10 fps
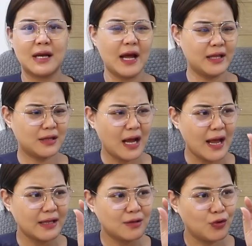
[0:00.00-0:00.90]
Kahit,
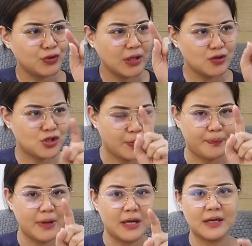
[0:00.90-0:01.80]
kahit konting chip
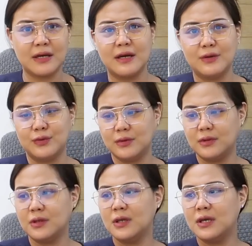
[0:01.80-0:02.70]
lang na ganun.
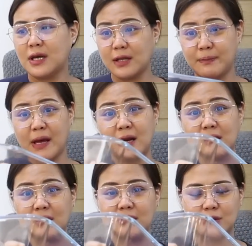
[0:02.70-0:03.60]
Kahit
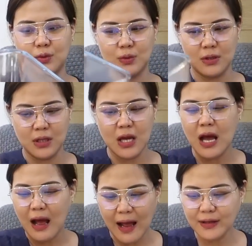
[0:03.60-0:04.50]
parang ganito.
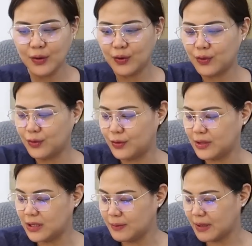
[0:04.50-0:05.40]
Ayoko.
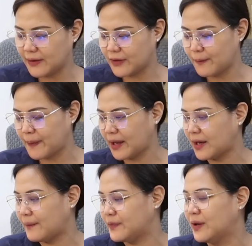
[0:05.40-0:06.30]
Hindi maganda yung
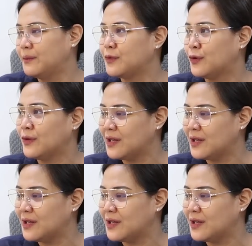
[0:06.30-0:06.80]
pakiramdam ko.